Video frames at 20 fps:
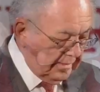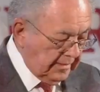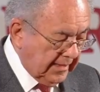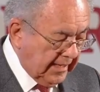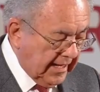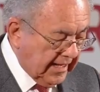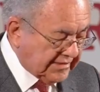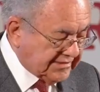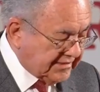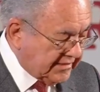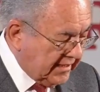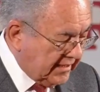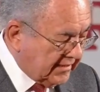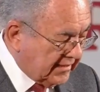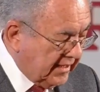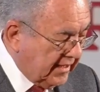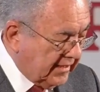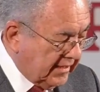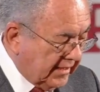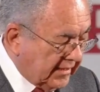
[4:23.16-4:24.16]
Del
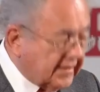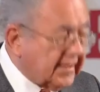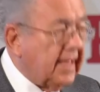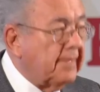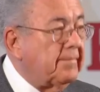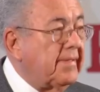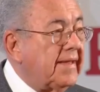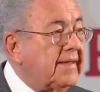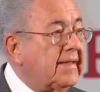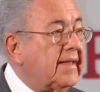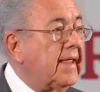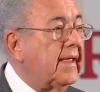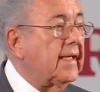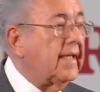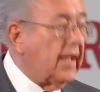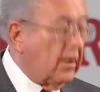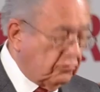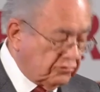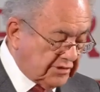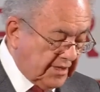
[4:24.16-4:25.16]
accidente del dictamen,
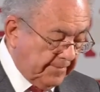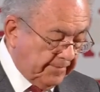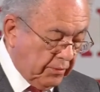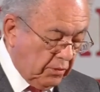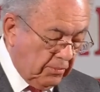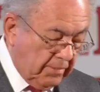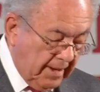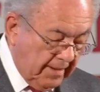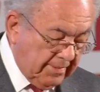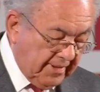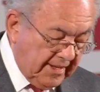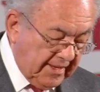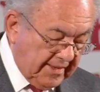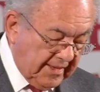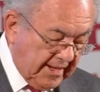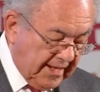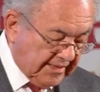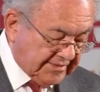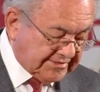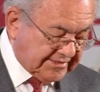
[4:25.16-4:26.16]
causa probable
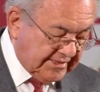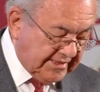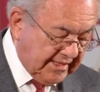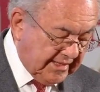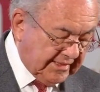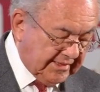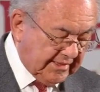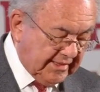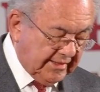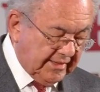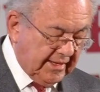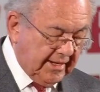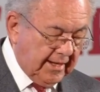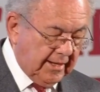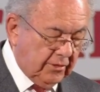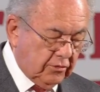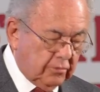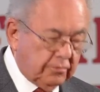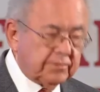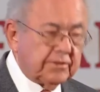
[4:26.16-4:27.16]
del accidente del
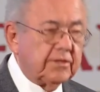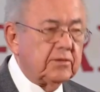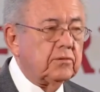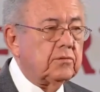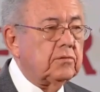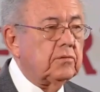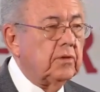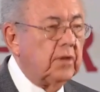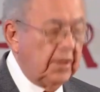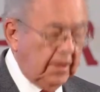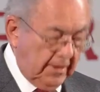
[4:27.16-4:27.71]
helicóptero